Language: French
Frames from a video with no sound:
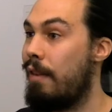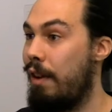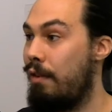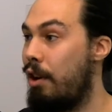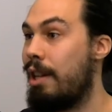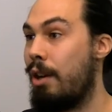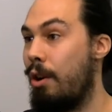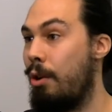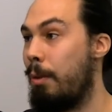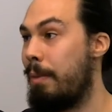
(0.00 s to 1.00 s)
Ouais. voir quelqu'un
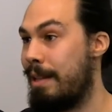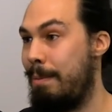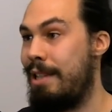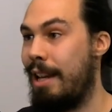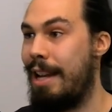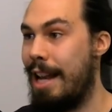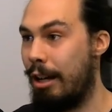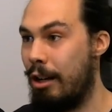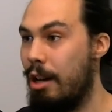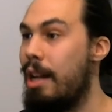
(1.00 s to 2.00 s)
d'autre, puis cette
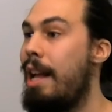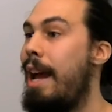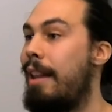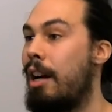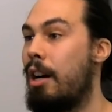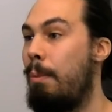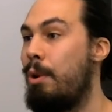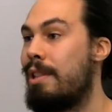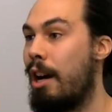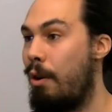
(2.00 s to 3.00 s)
cliente-là est encore
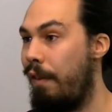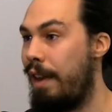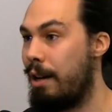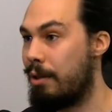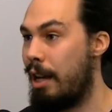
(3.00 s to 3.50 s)
plus en confiance